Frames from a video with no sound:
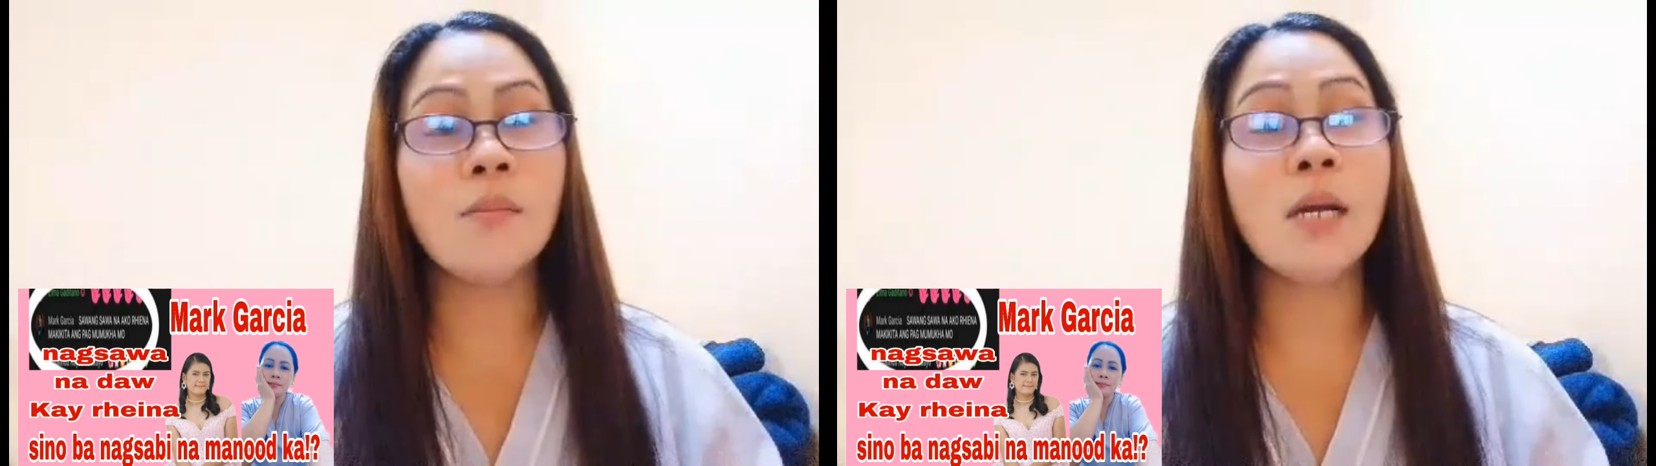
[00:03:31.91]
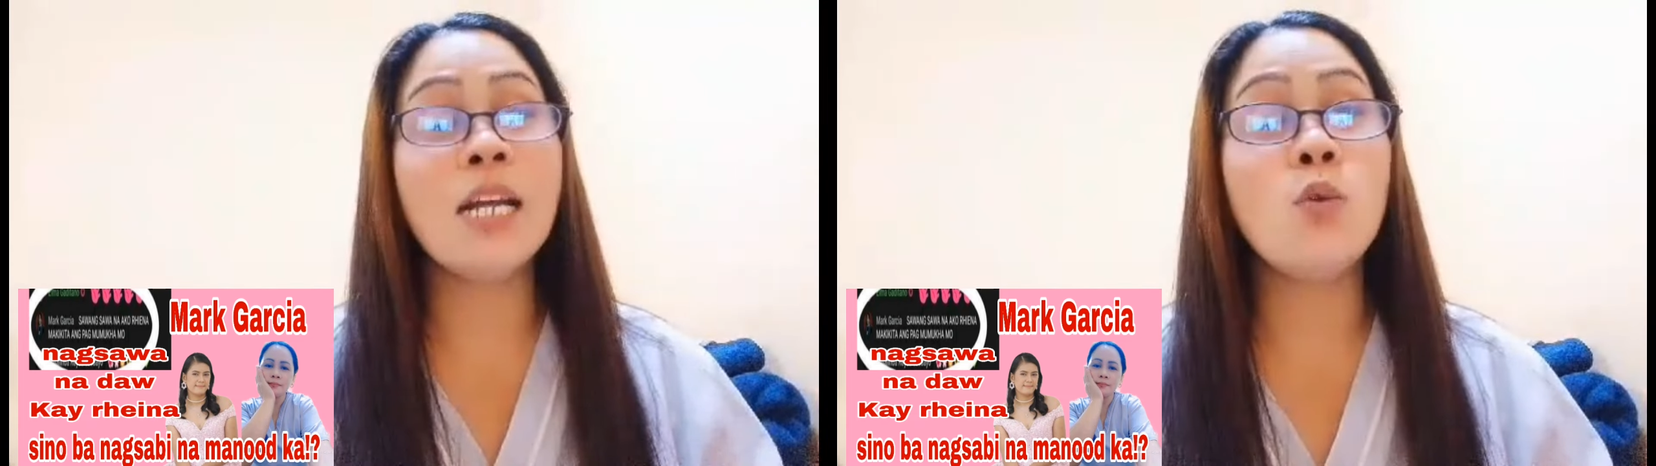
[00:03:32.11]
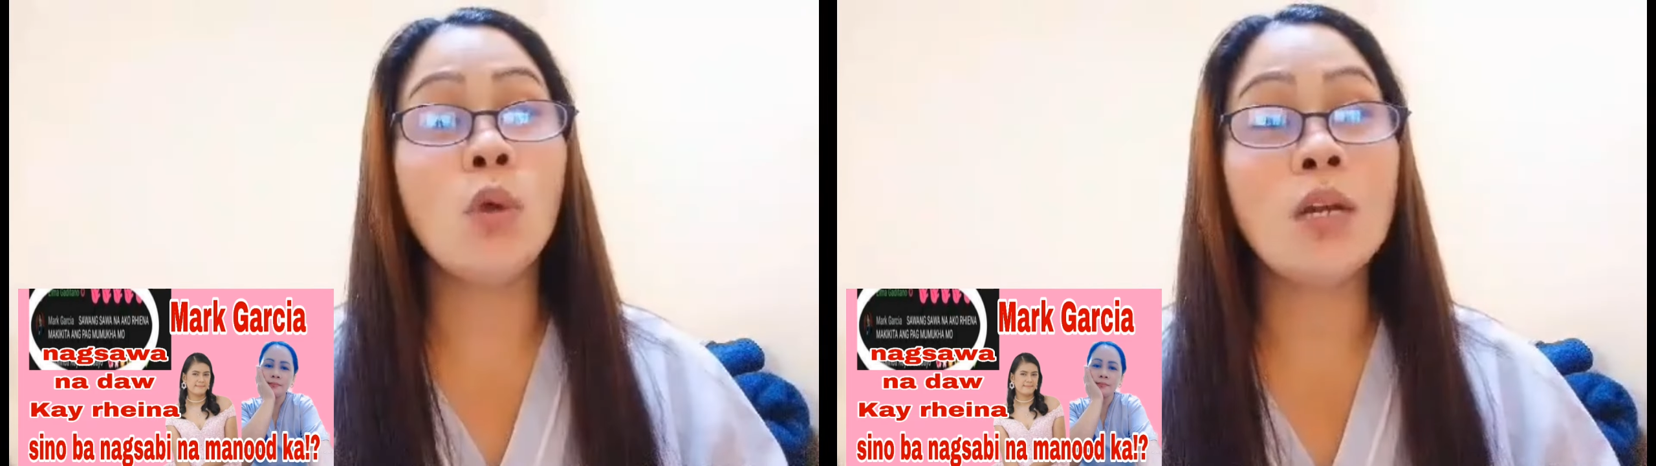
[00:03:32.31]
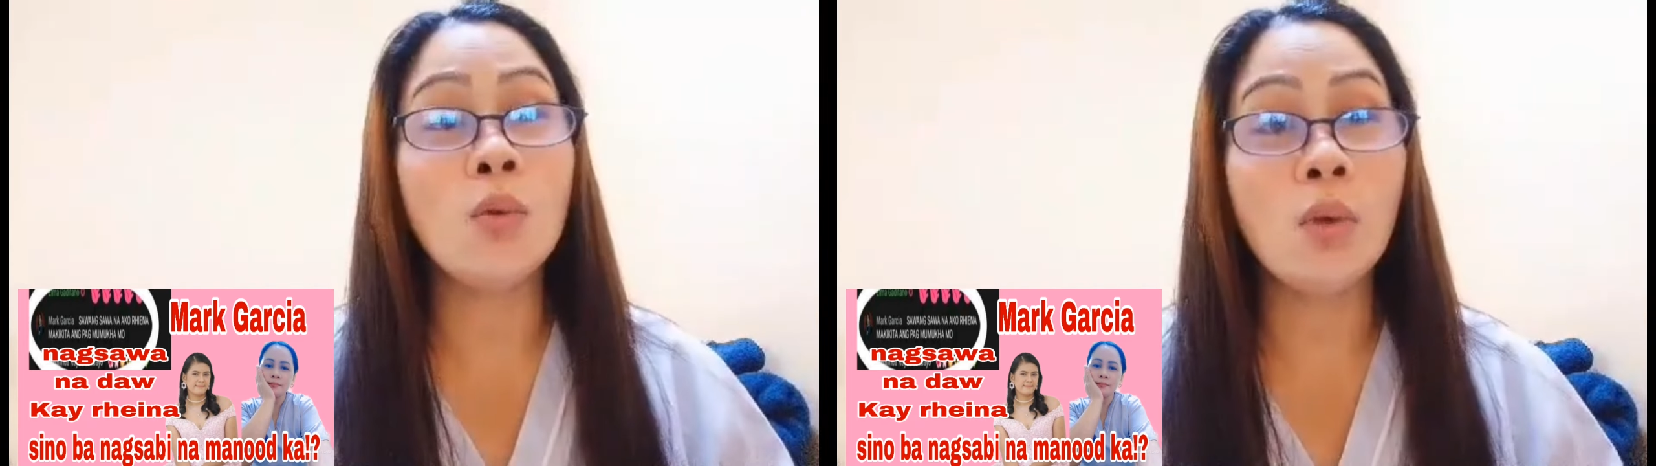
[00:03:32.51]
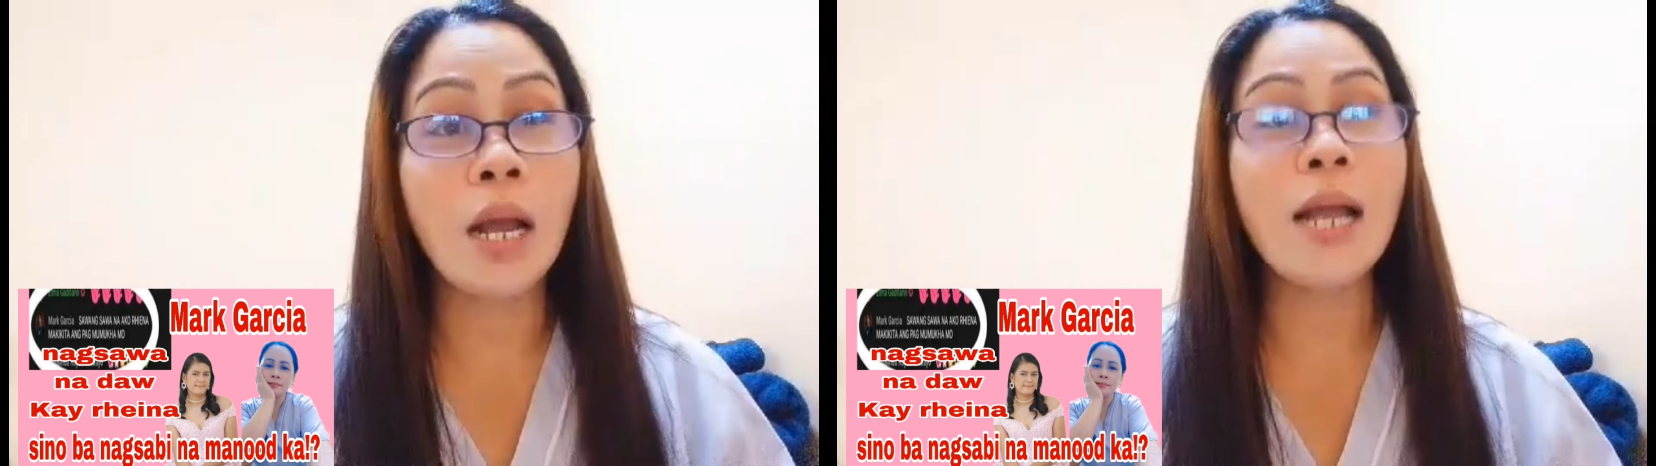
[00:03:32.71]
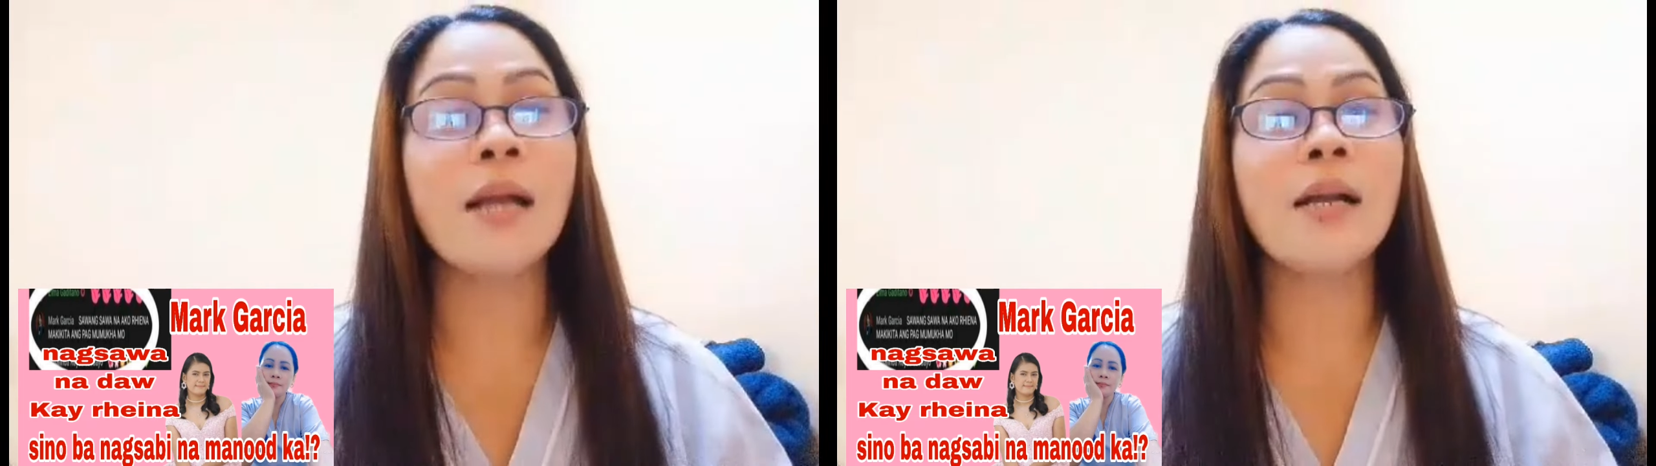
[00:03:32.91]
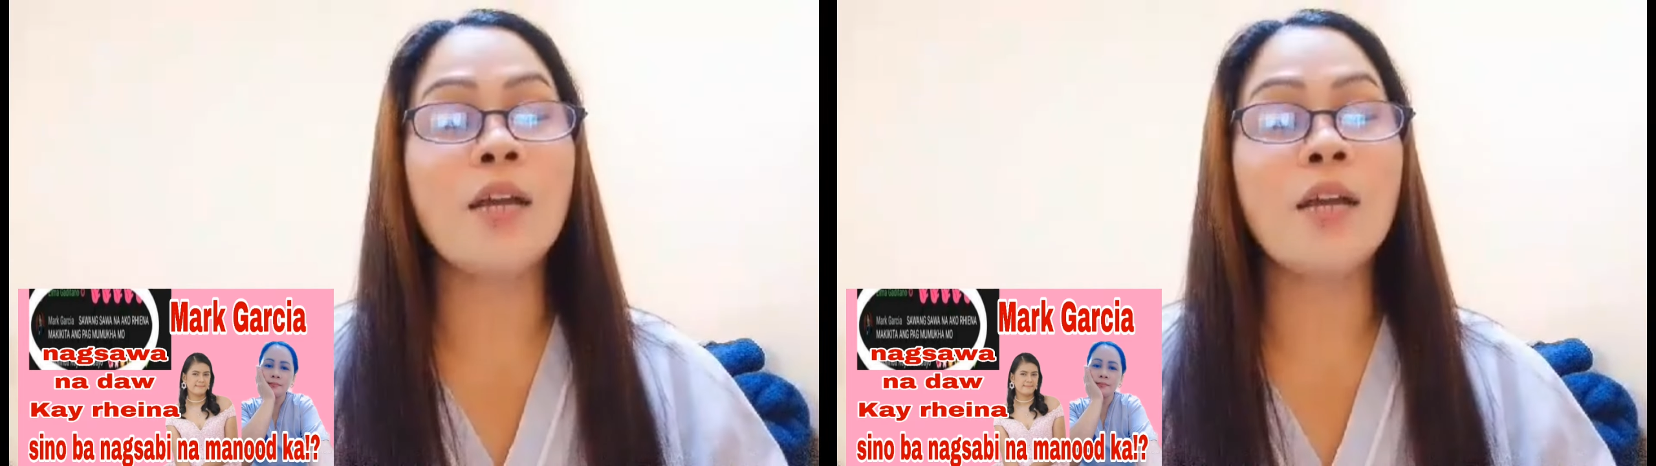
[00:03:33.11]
mga luka-luka,